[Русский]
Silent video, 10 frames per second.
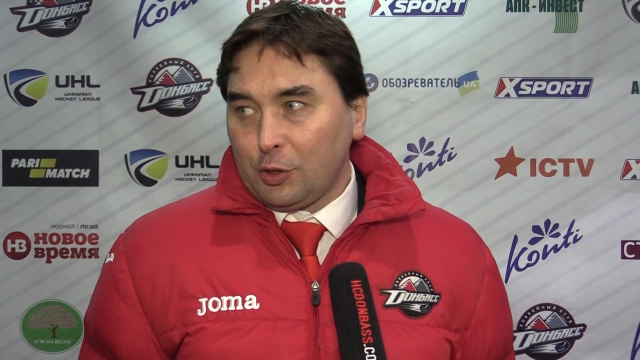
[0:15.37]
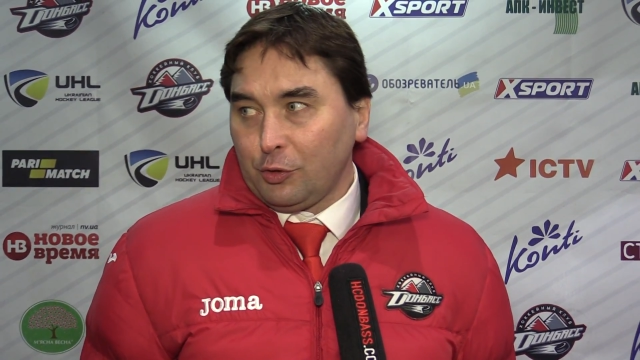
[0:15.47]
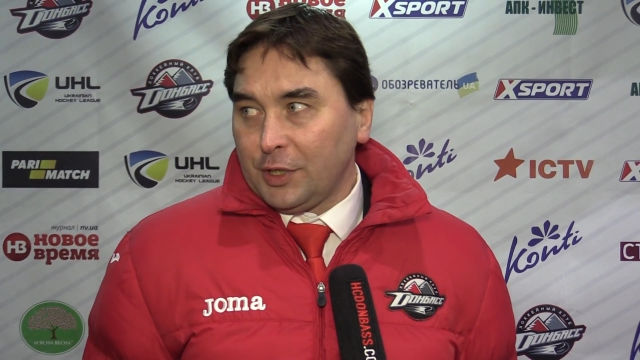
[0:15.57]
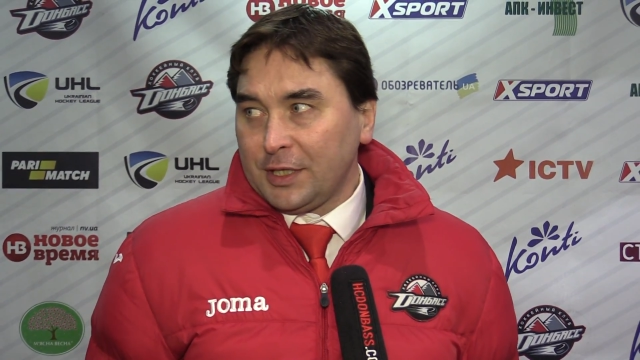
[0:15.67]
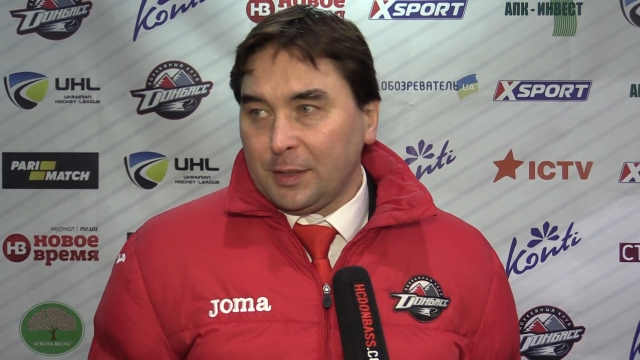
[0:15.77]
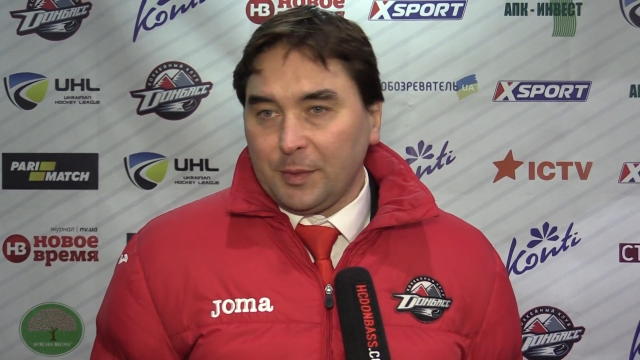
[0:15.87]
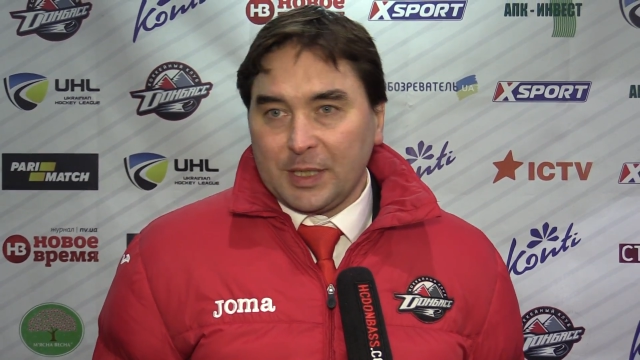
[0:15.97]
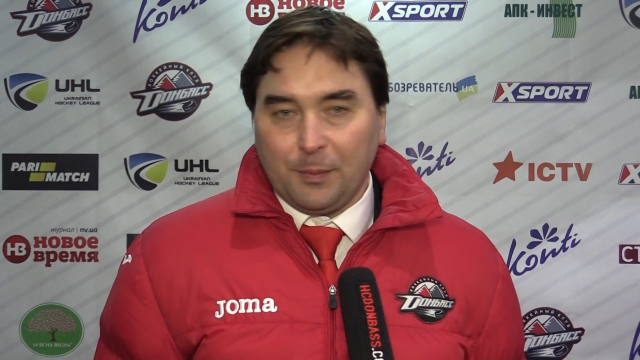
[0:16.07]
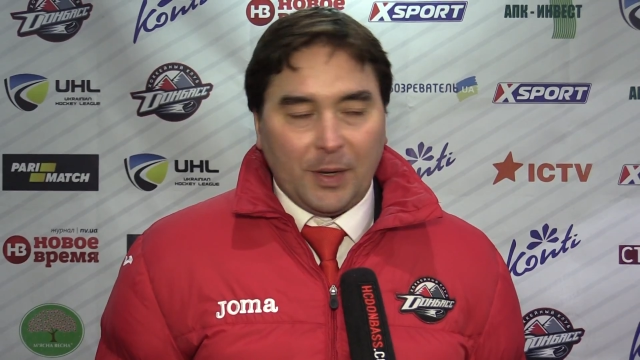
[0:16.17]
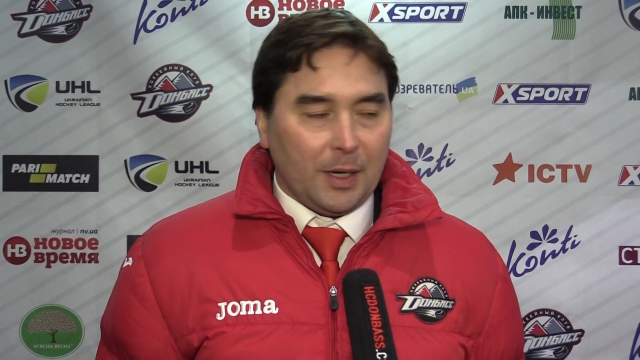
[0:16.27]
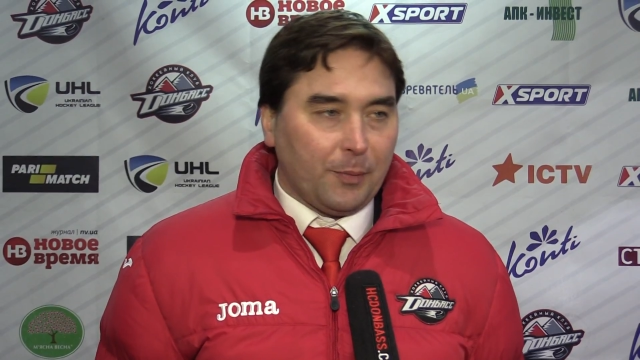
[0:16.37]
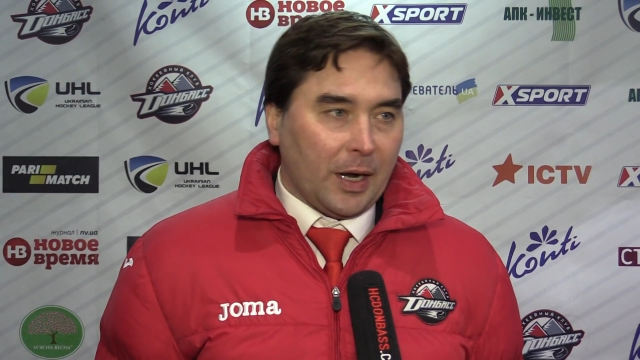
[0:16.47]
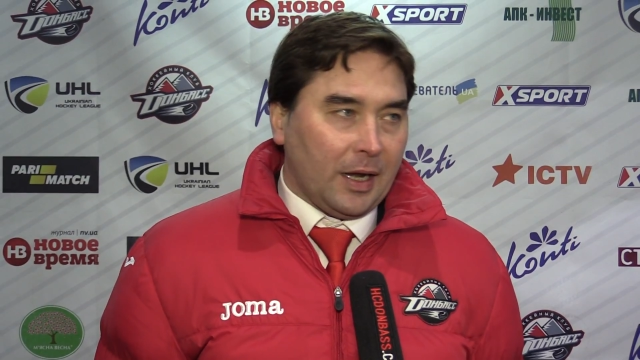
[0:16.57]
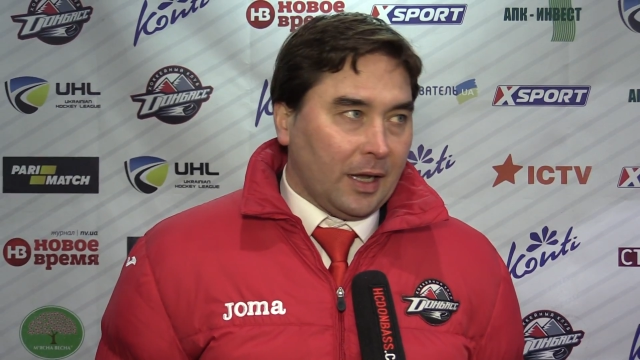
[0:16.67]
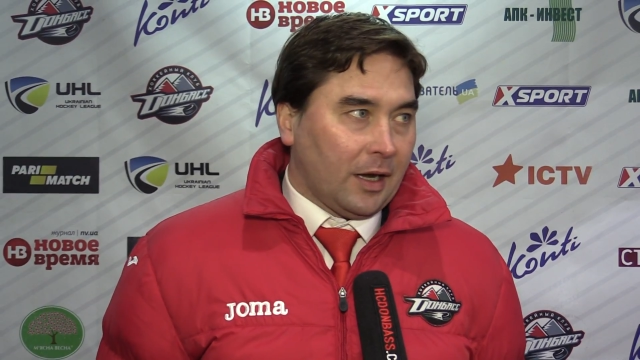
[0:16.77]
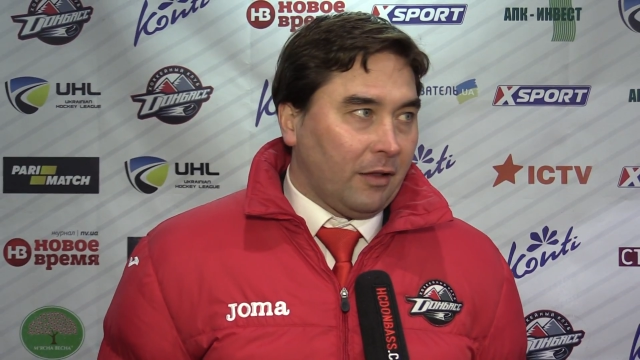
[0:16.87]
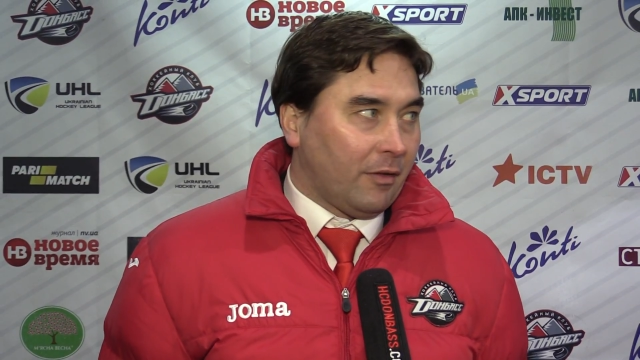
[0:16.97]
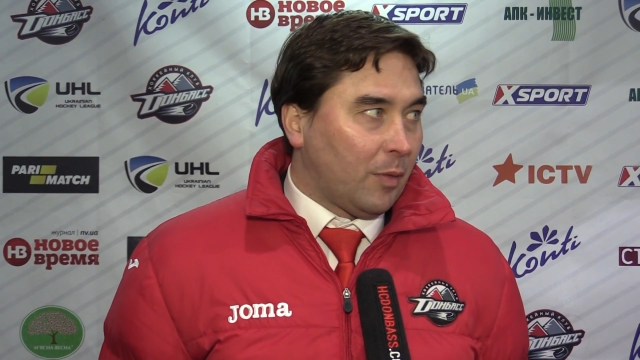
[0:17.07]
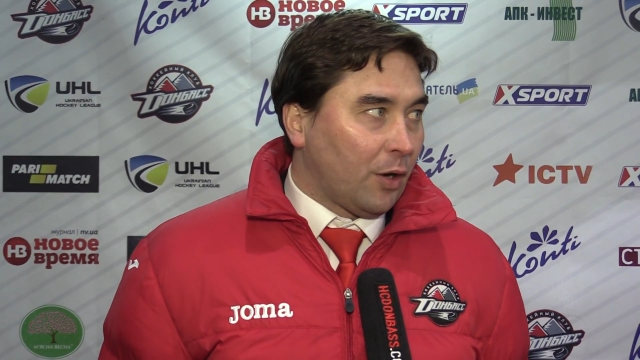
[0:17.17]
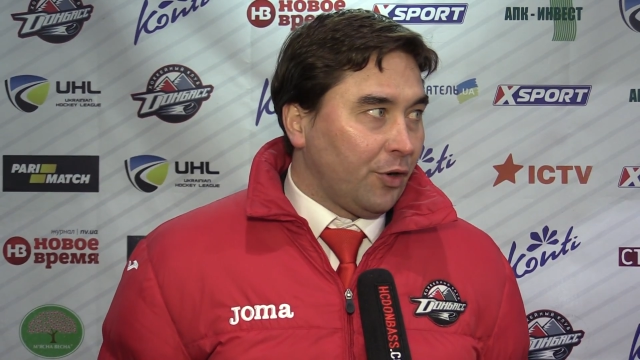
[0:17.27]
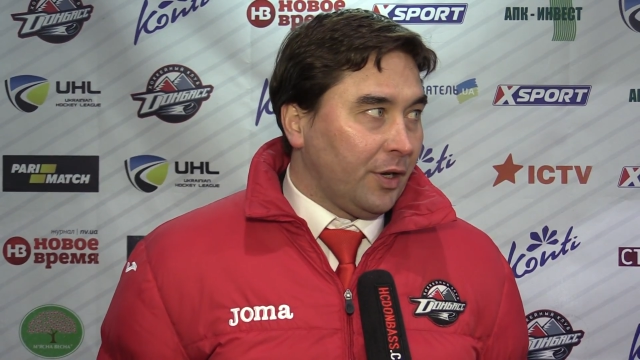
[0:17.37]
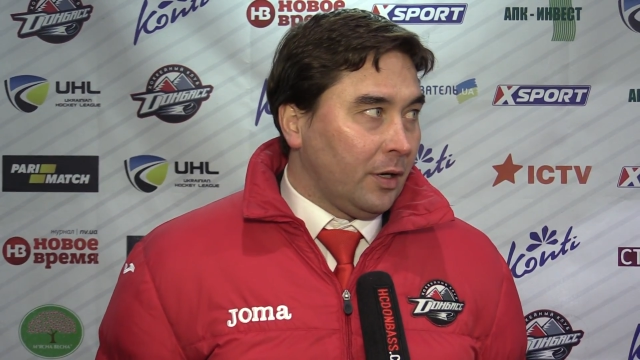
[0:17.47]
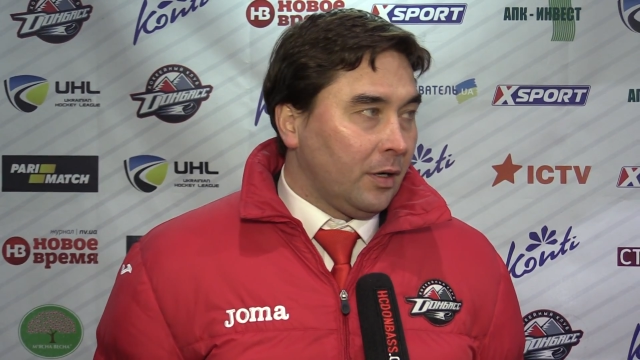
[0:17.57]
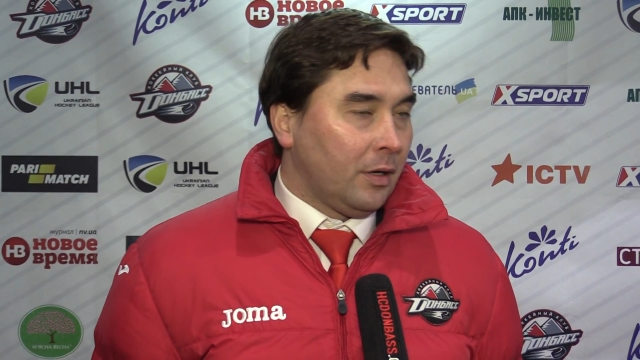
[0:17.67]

трудностями. Соперник правильно играл в обороне.